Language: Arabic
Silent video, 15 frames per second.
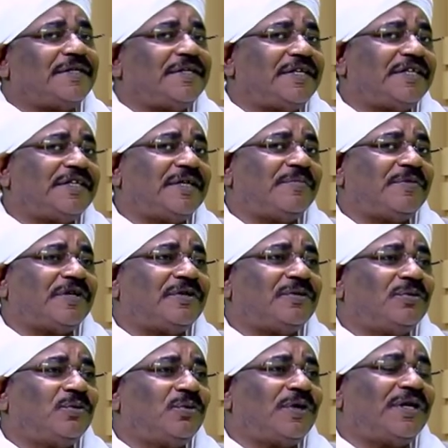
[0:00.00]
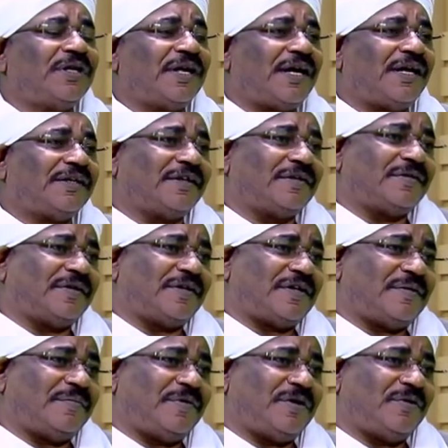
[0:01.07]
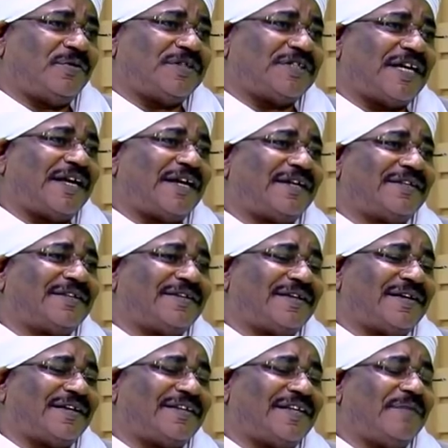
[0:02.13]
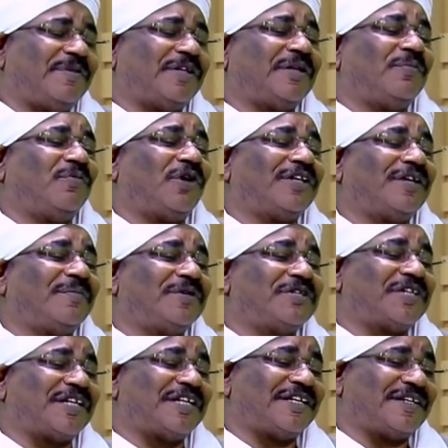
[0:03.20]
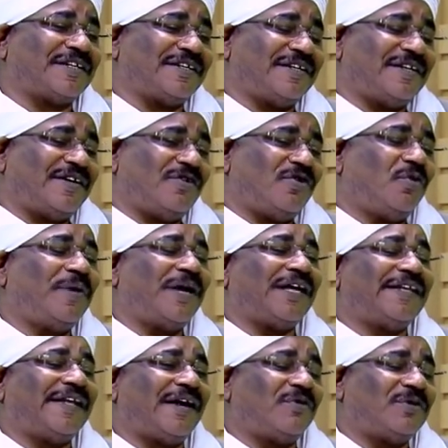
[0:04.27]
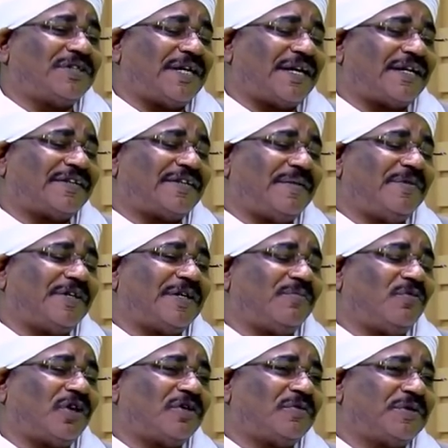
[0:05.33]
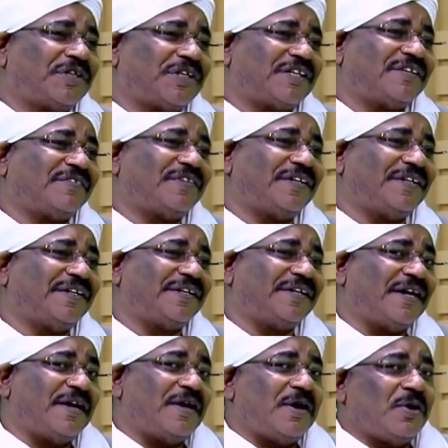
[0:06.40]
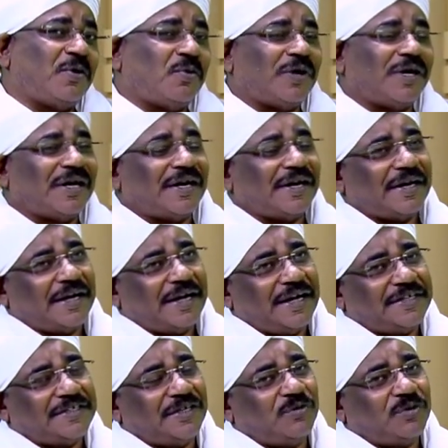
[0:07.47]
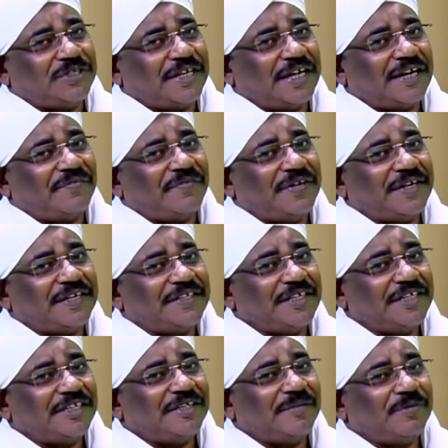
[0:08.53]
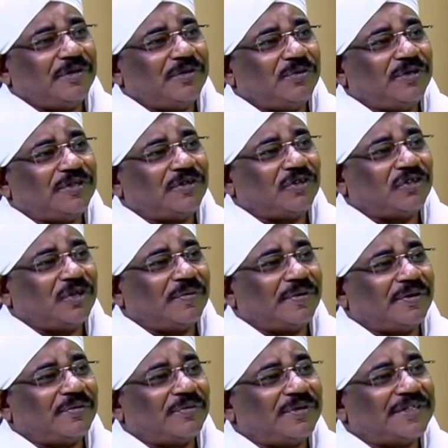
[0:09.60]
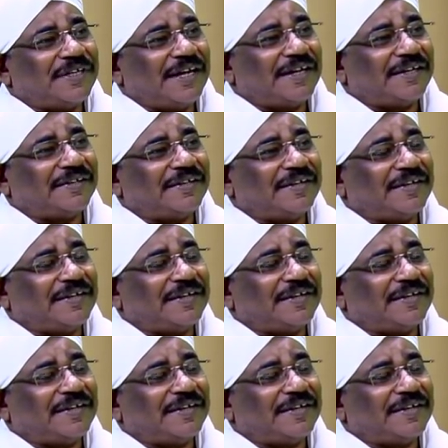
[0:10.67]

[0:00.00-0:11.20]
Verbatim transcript: كثير جدا من الدول نهضت بوزارة تنمية الموارد البشرية وبأداء وزارة تنمية الموارد البشرية في وهذه الوزارة في كثير جدا من الدول تعتبر وزارة